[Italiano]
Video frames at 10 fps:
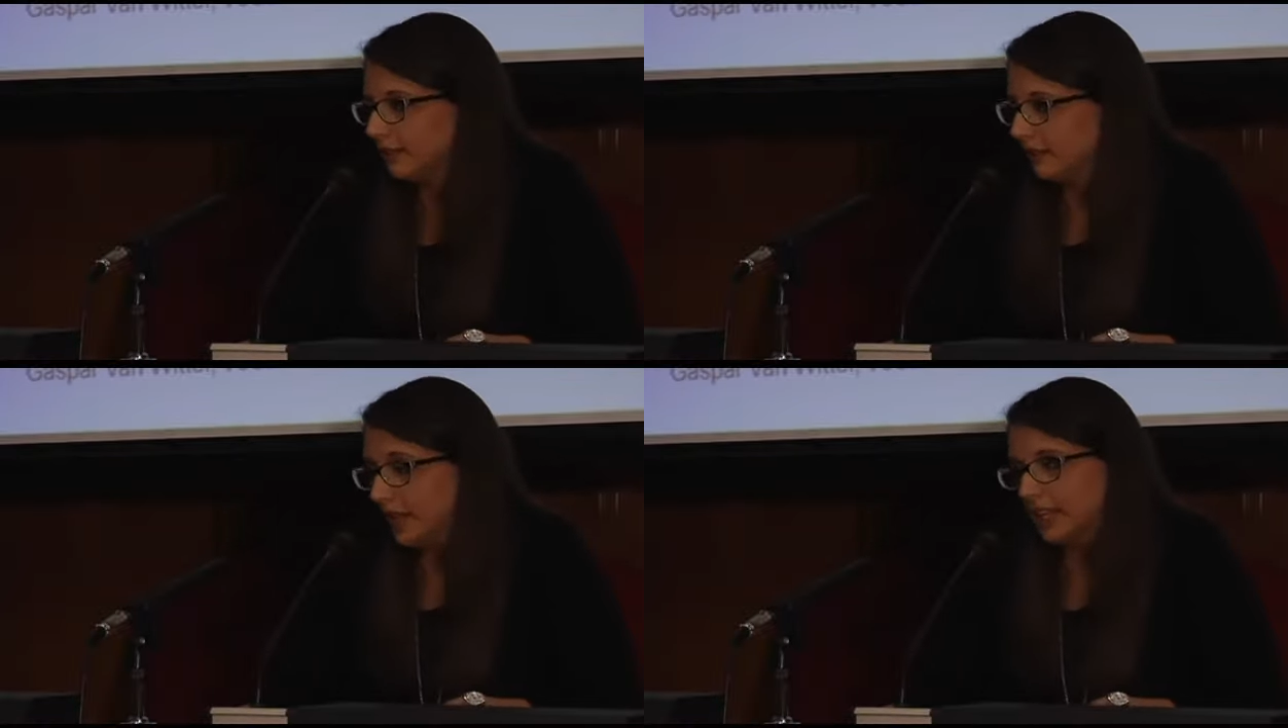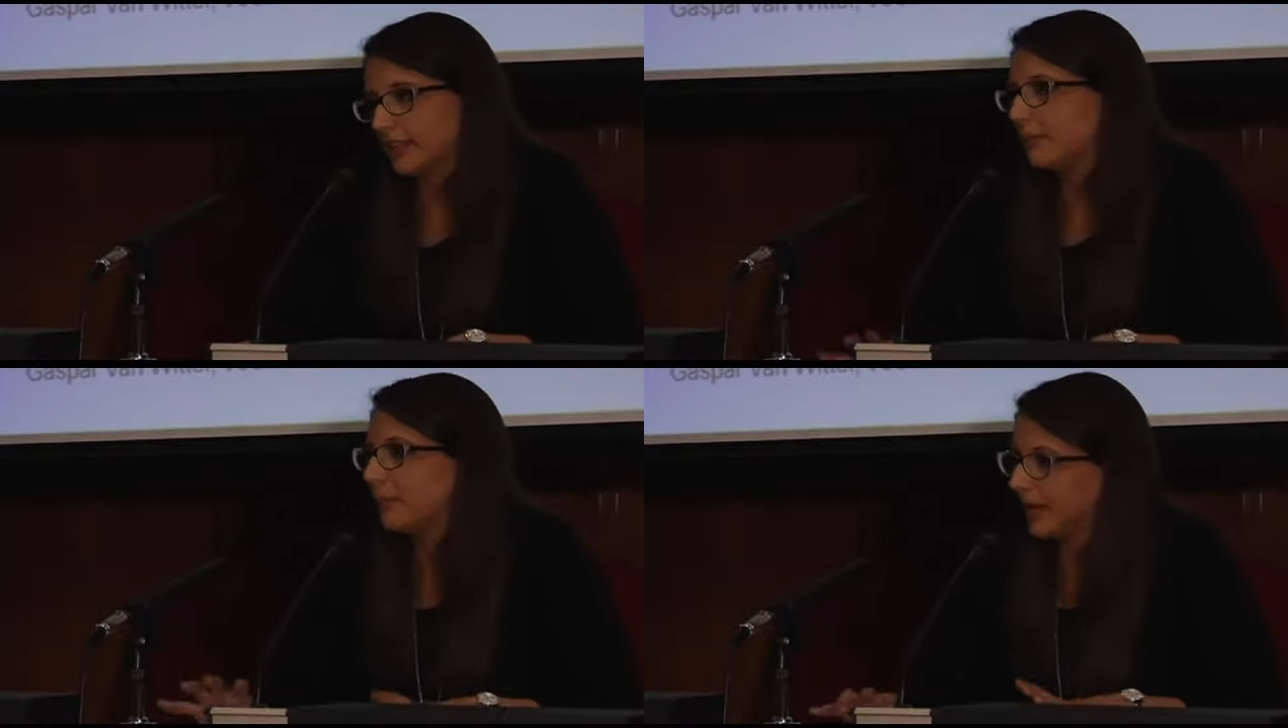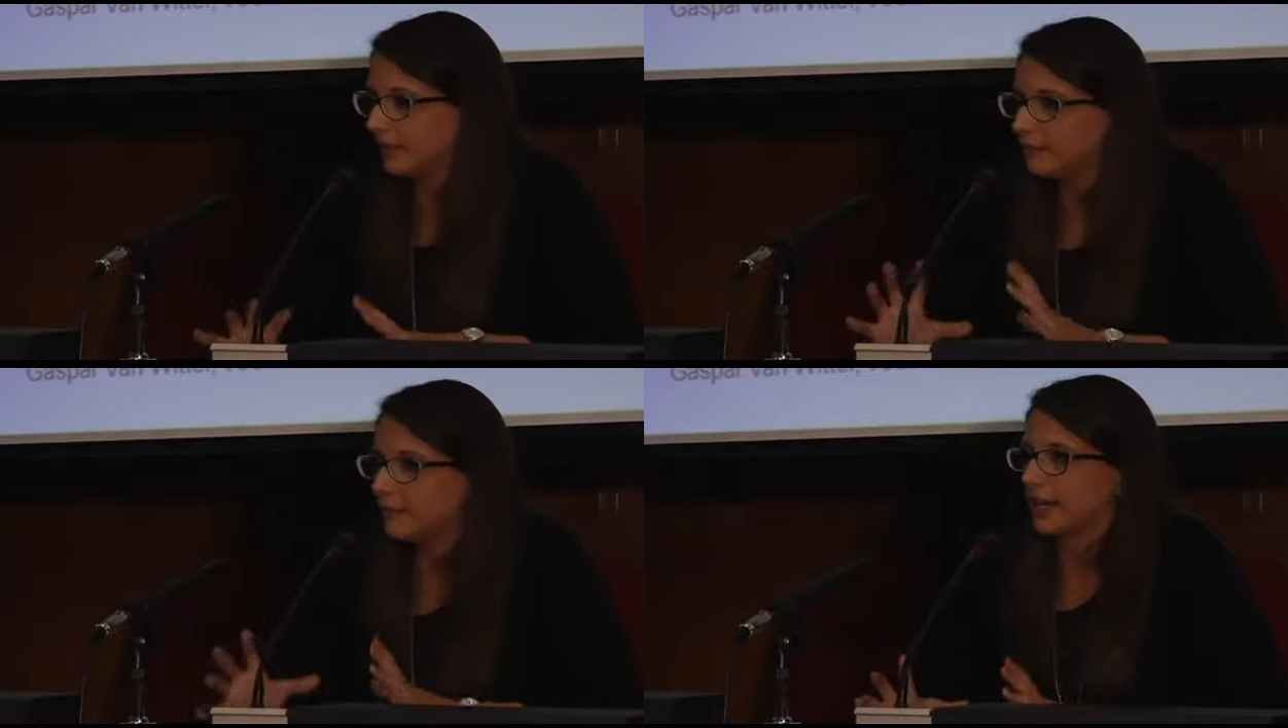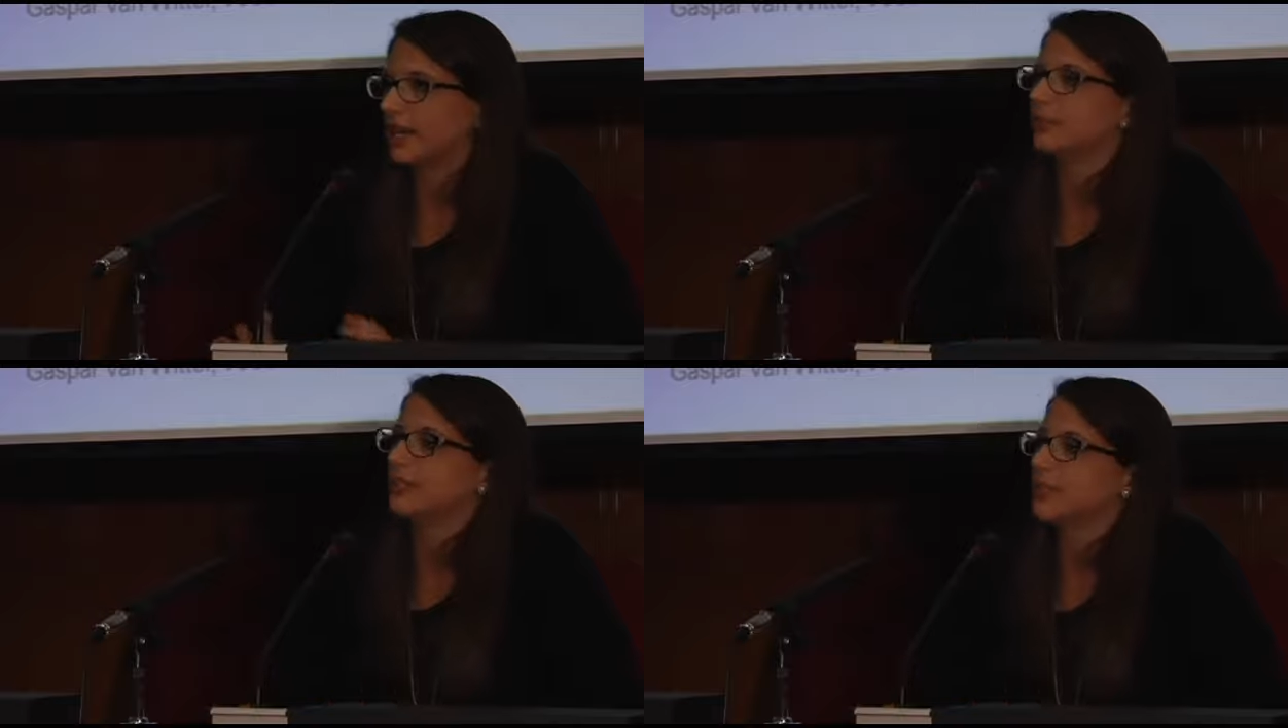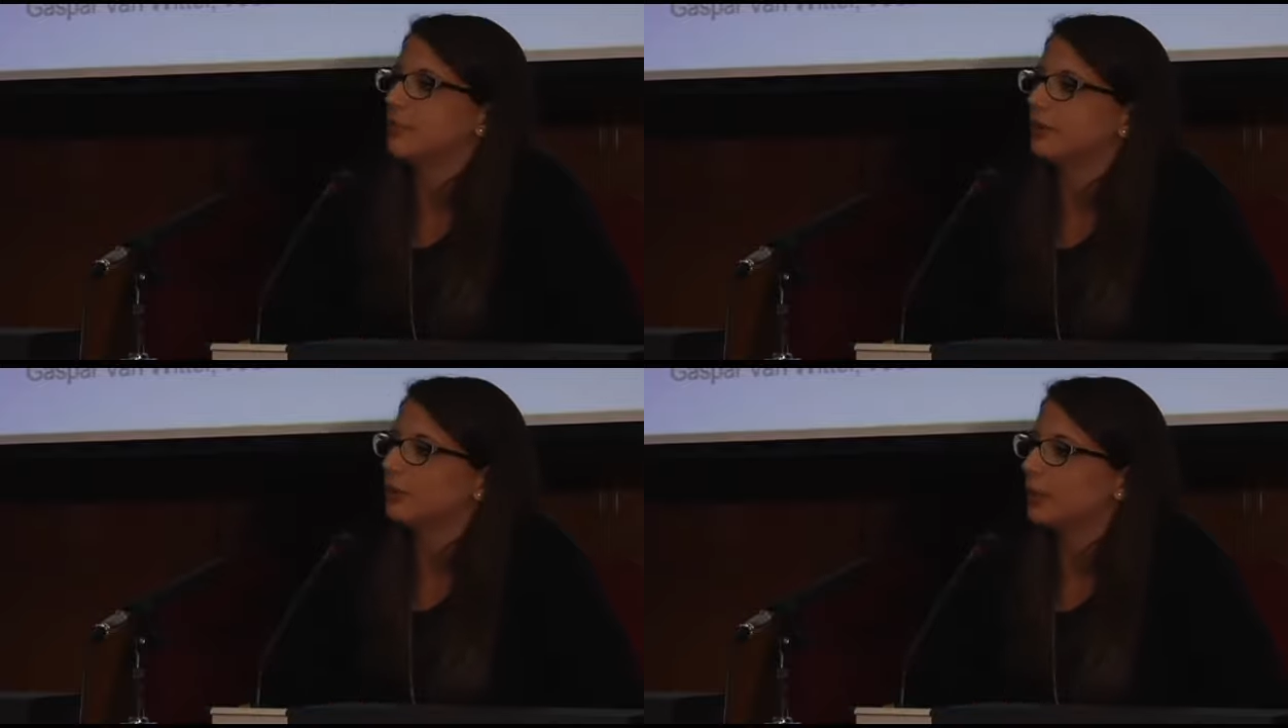infine, sempre parlando
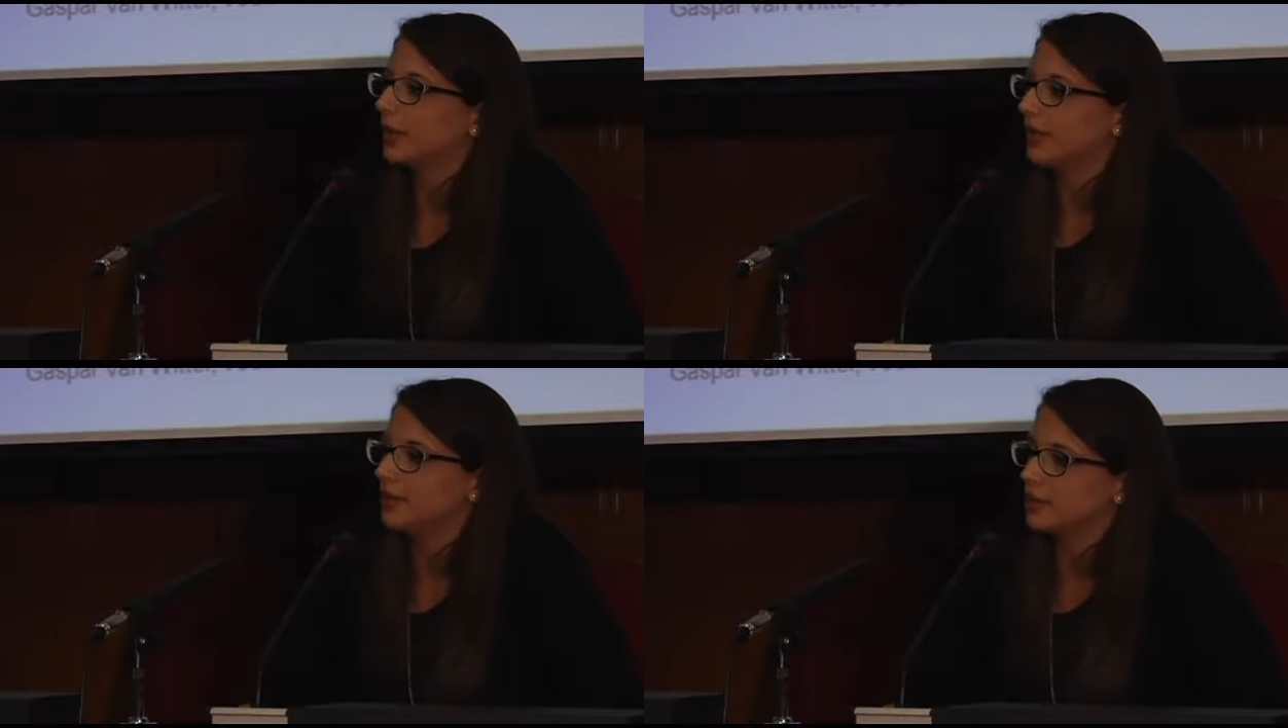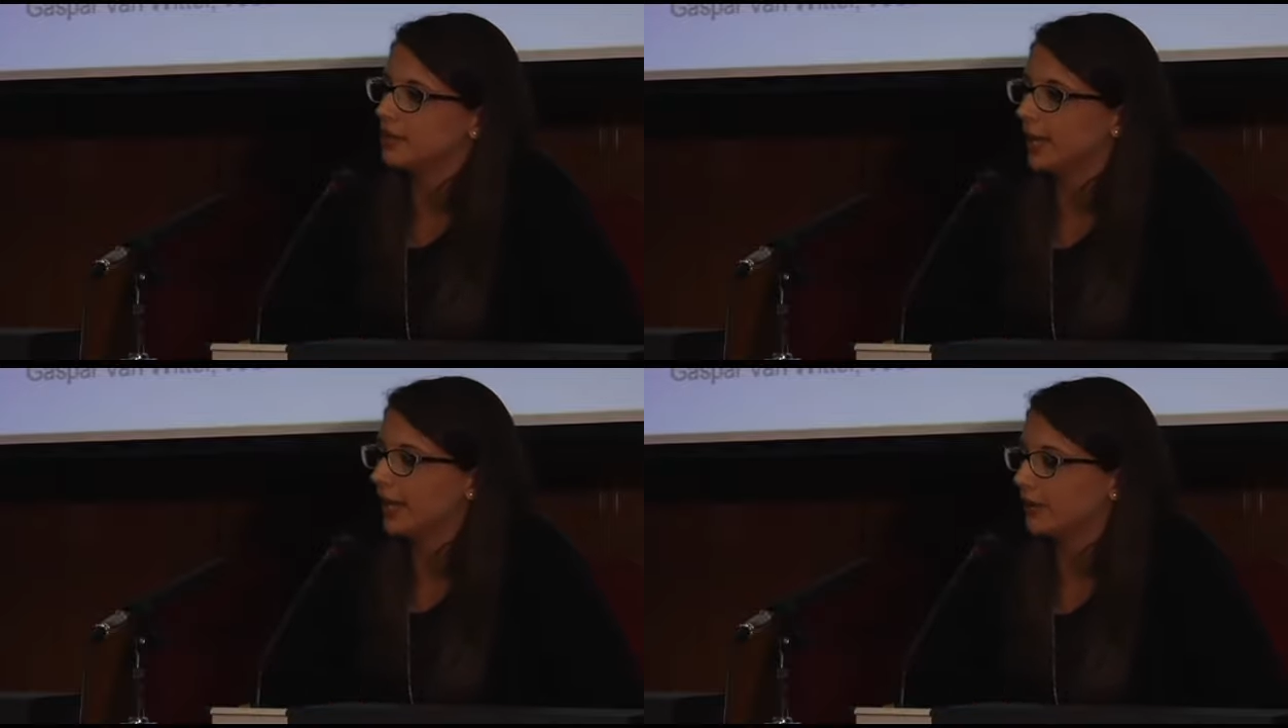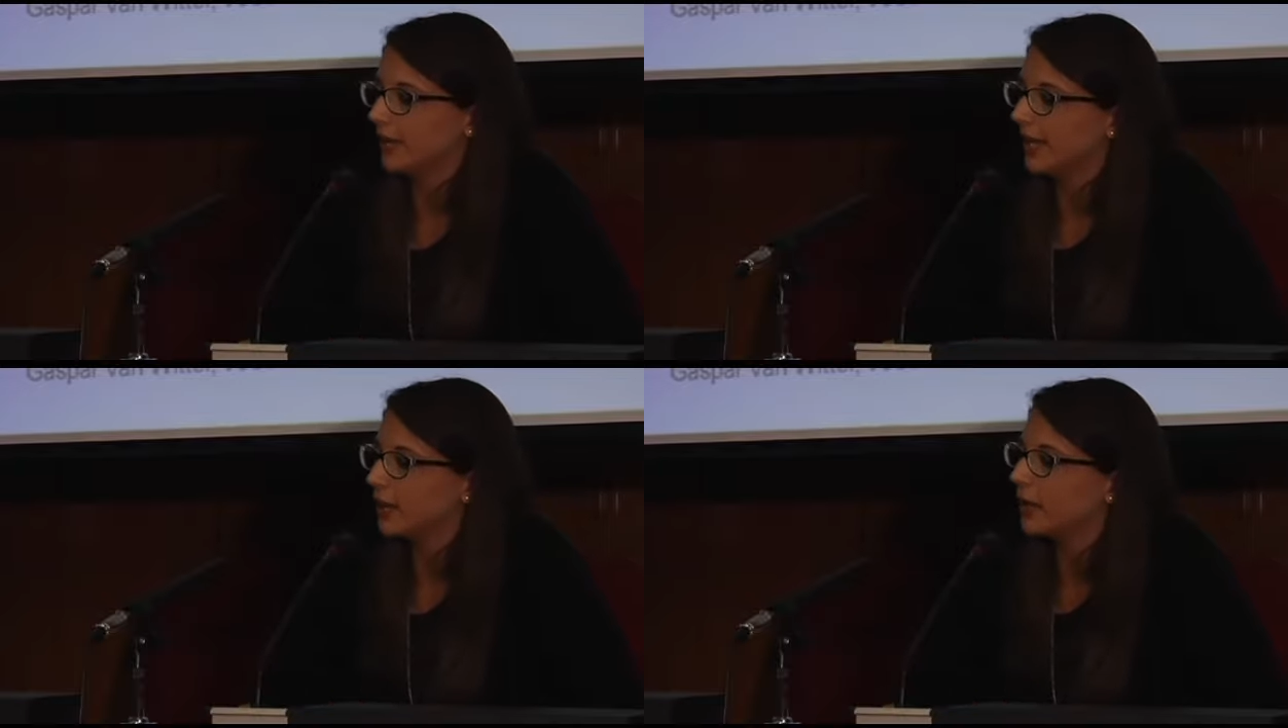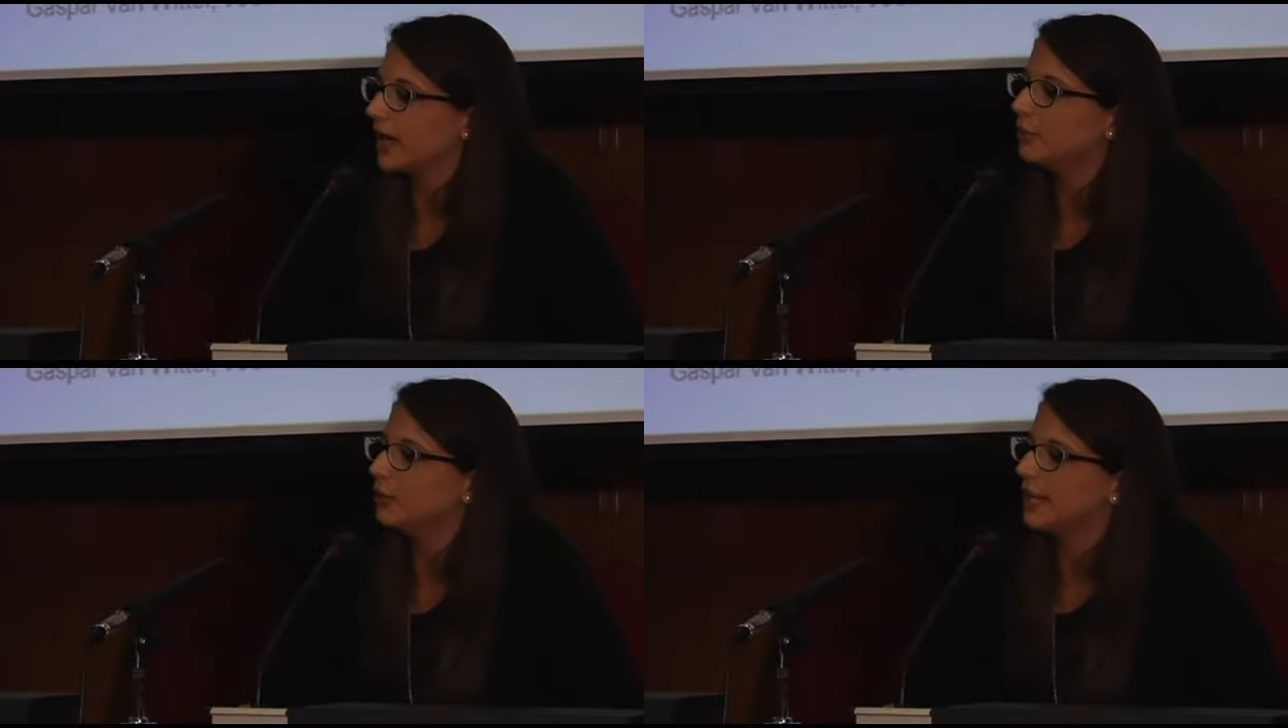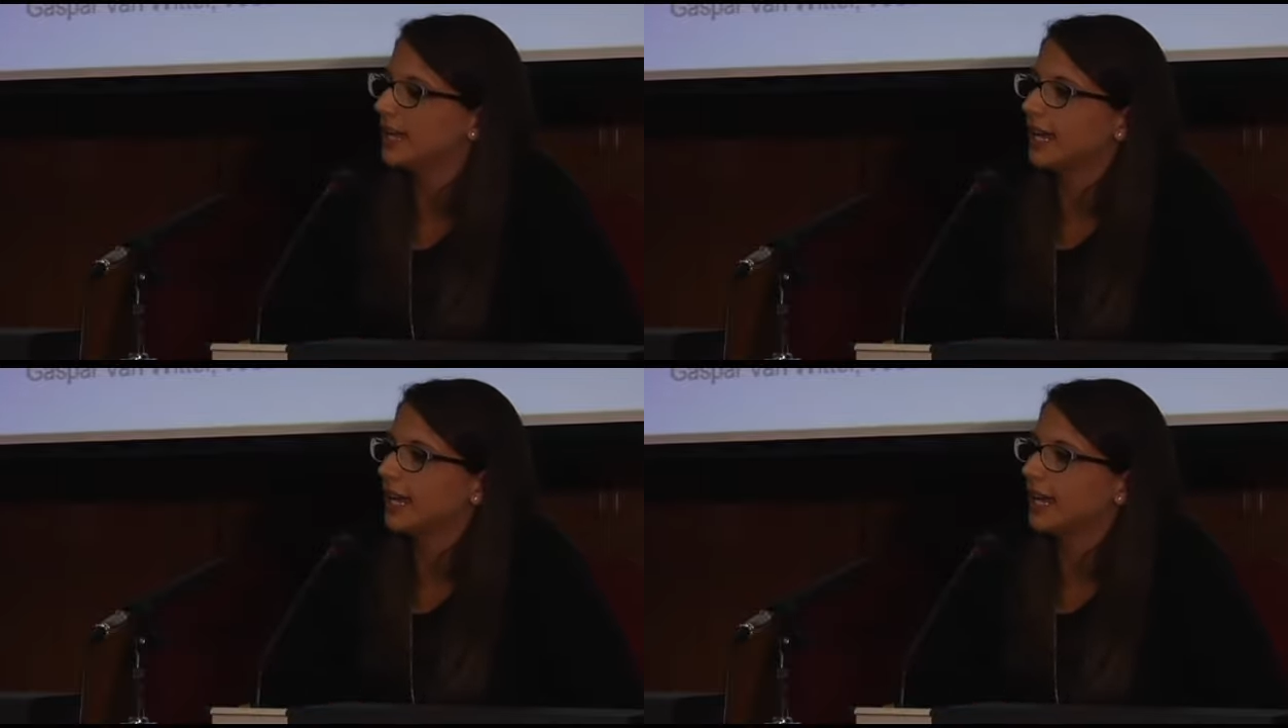dell'aspetto un po' religioso legato alle acque albule,